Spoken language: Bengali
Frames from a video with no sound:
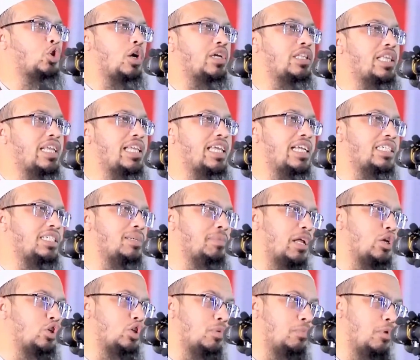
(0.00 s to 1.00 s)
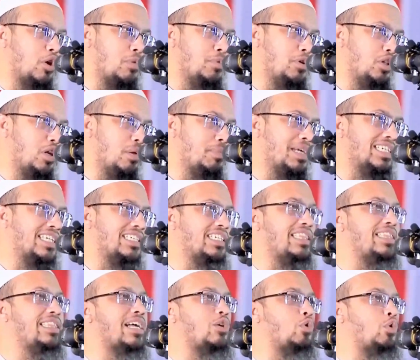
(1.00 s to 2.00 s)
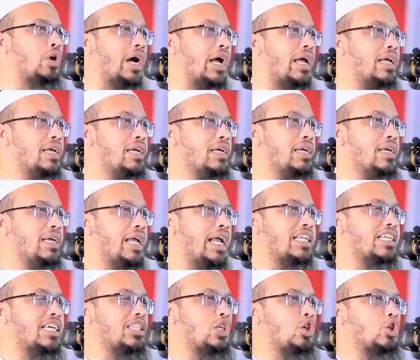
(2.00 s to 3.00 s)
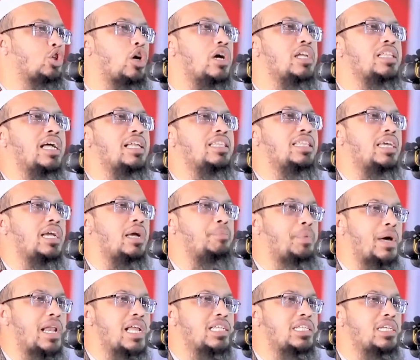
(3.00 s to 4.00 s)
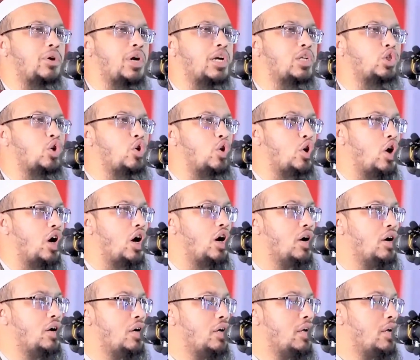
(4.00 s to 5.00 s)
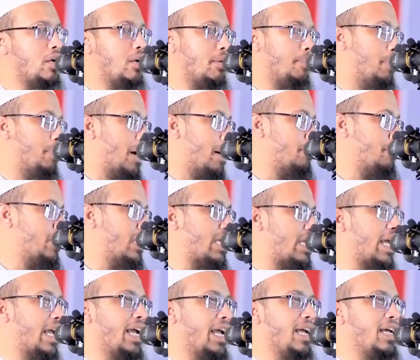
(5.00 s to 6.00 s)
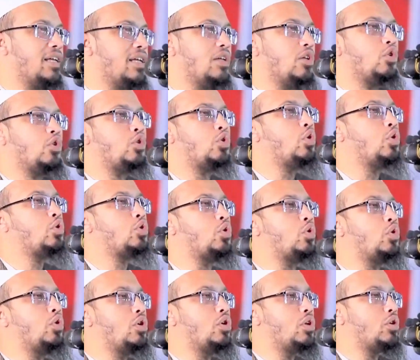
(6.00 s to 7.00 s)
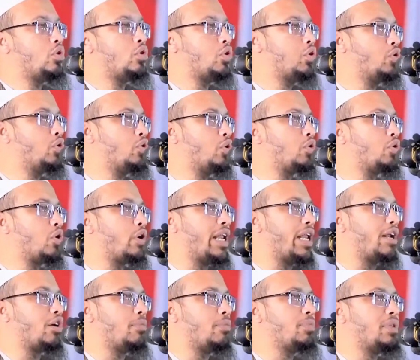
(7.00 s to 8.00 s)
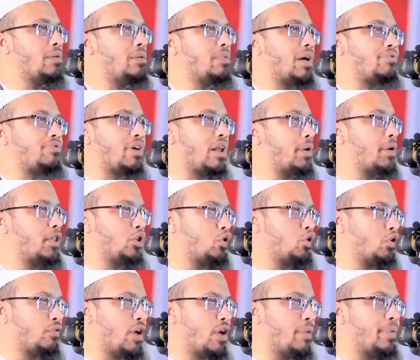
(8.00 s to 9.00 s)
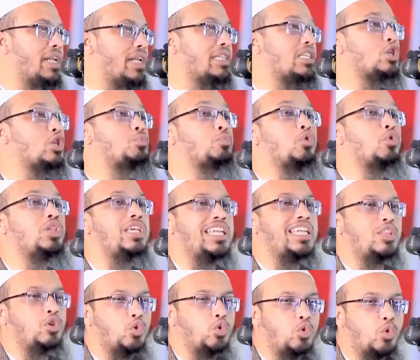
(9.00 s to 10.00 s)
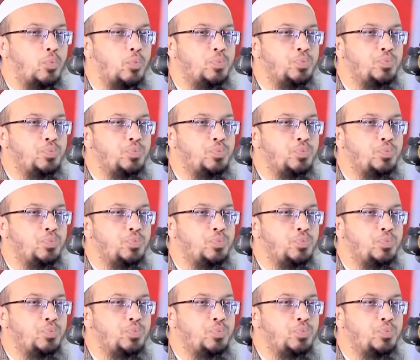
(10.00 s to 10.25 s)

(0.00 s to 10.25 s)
শয়তানি আছে মানুষের মনের ভিতরে বাজে চিন্তা ঢুকায় এই জাতীয় শয়তান থেকে পানা চাওয়ার জন্য বাম দিকে থুতু থুতু করে এরকম তিনবার ফেলবেন থুতু ফেলবেন না জাস্ট প্রতীকী থুতু